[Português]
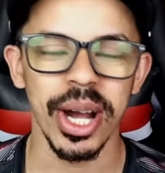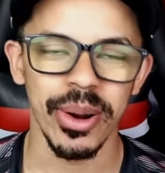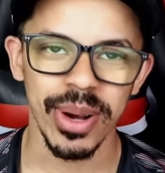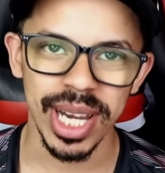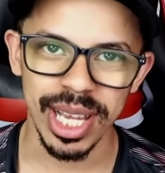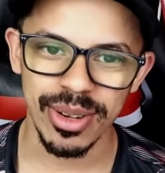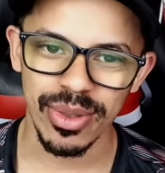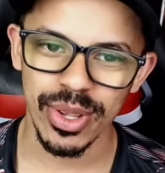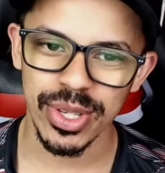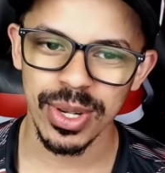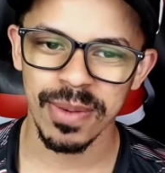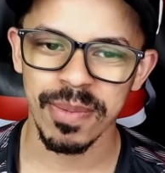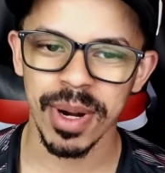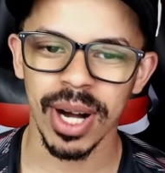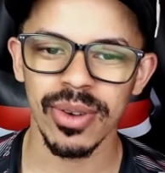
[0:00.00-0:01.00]
O elenco do
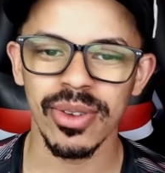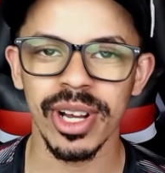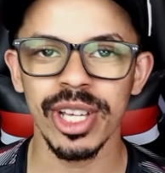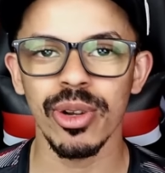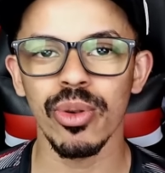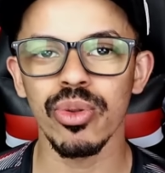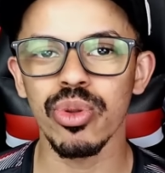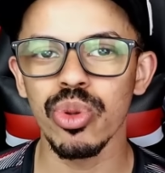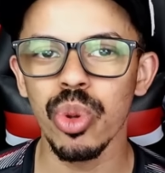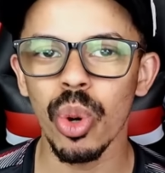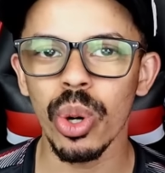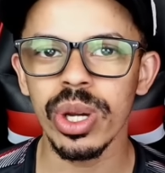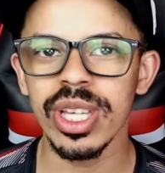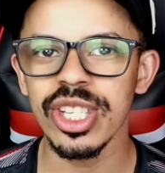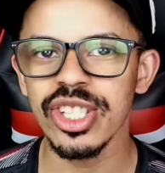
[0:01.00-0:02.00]
São Paulo ganhou
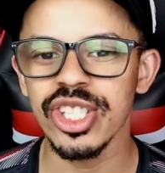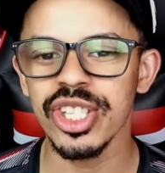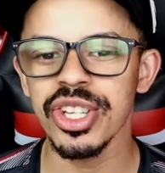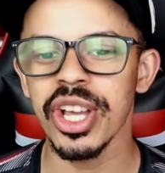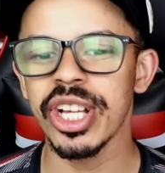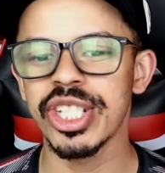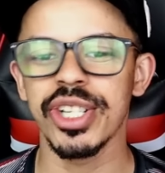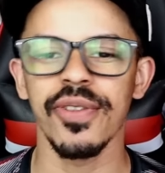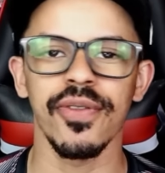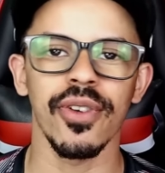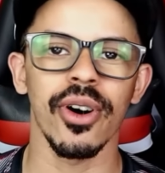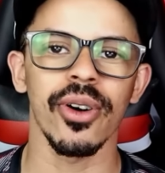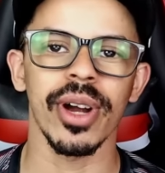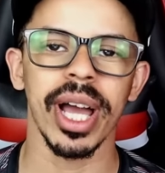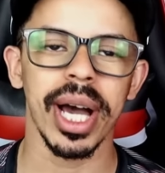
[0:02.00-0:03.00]
dois dias de
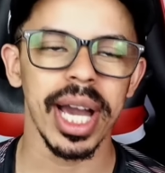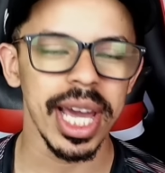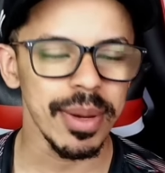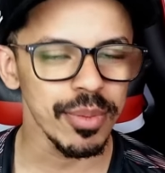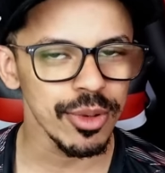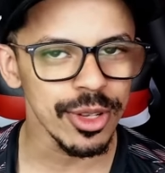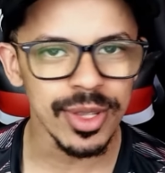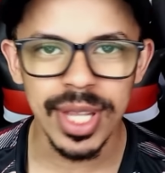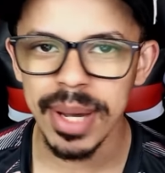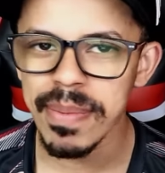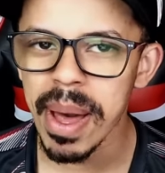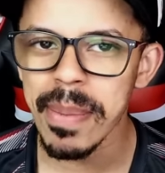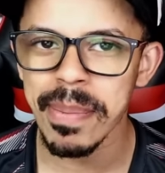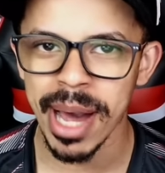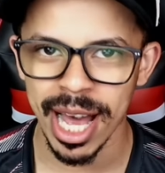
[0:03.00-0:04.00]
folga. É muita
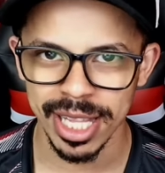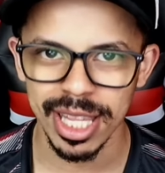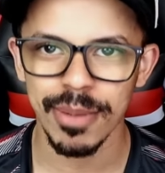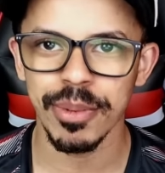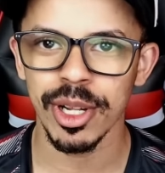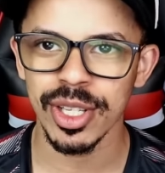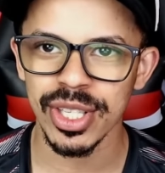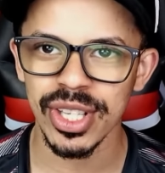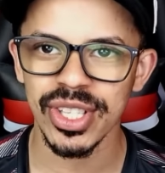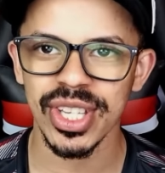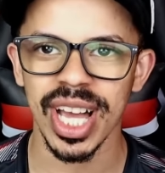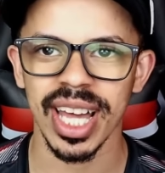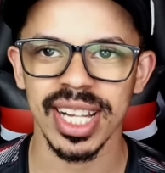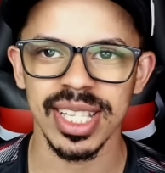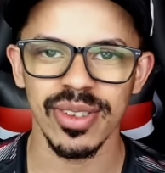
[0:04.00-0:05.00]
mamata para esses
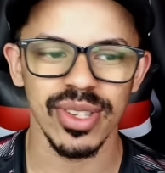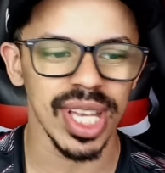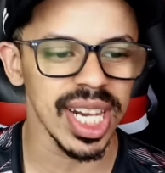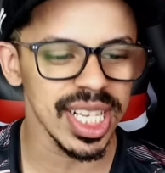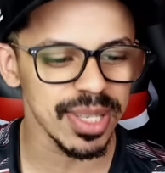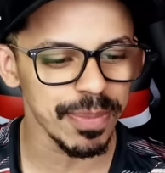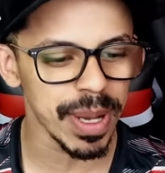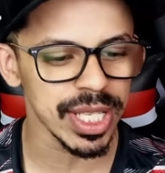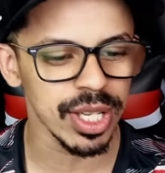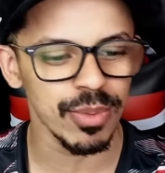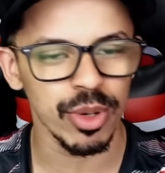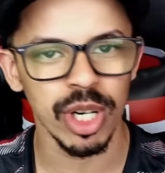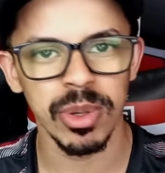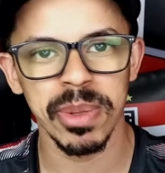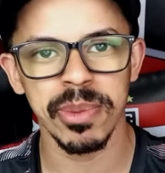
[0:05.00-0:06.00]
caras, né? Os caras passam
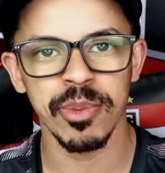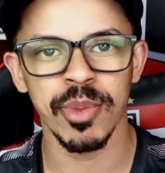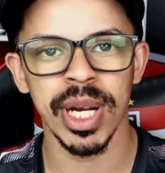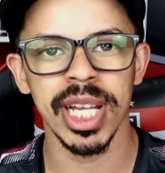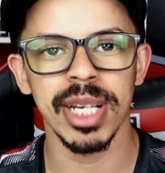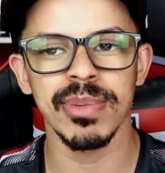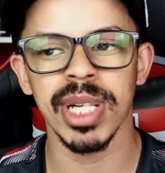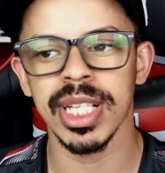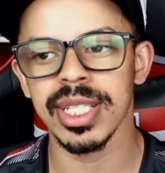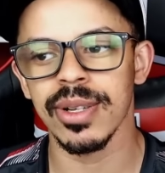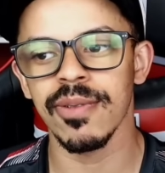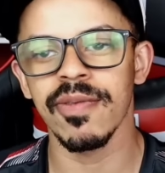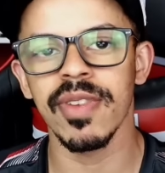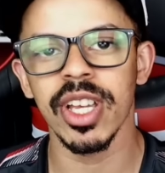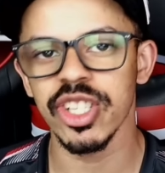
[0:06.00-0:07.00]
por uma
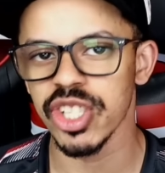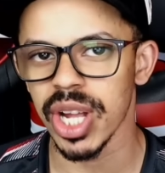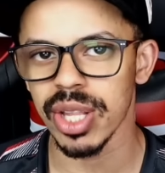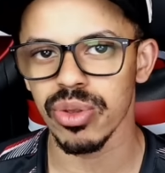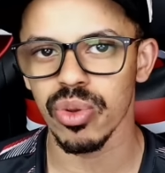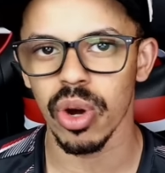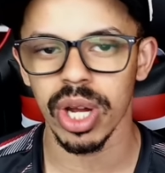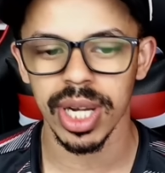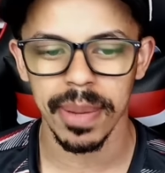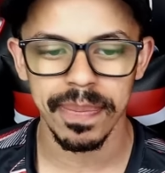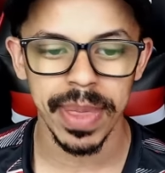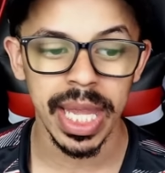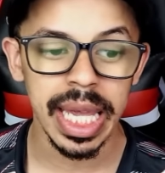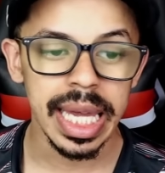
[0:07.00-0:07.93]
eliminação vexatória